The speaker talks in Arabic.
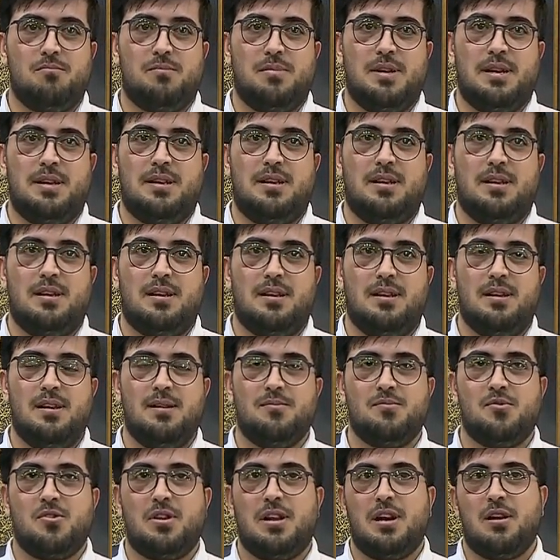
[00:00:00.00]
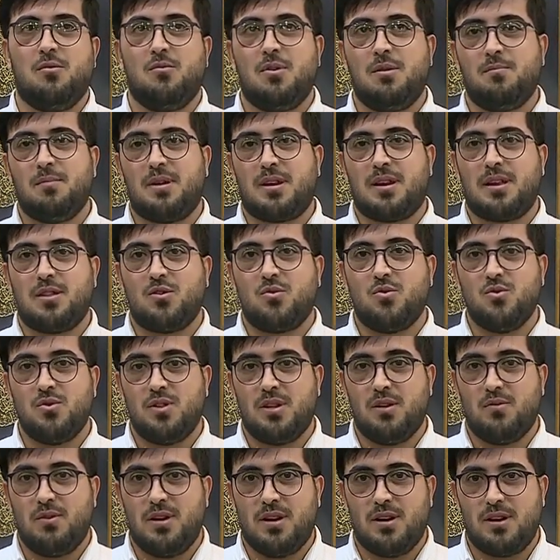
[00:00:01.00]
يعني الحمد لله اول مره تكون
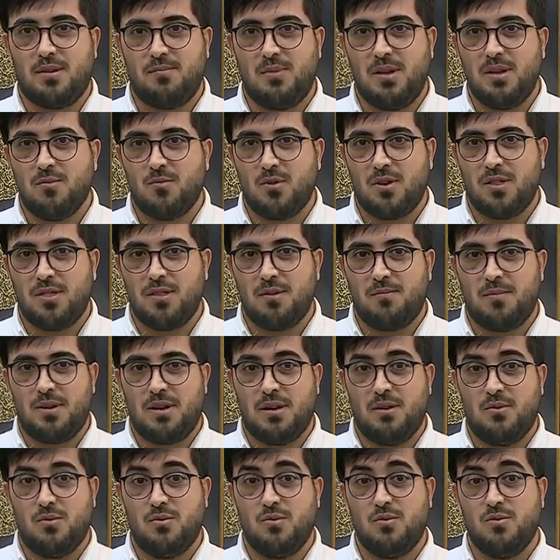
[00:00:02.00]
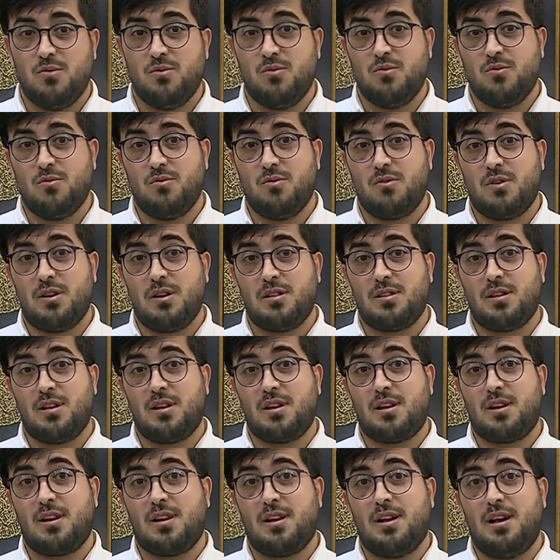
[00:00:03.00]
دوله عربيه منظمه له
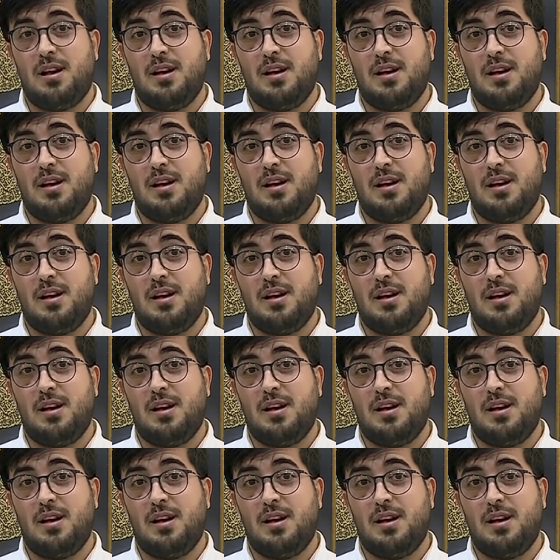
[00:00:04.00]
وقطر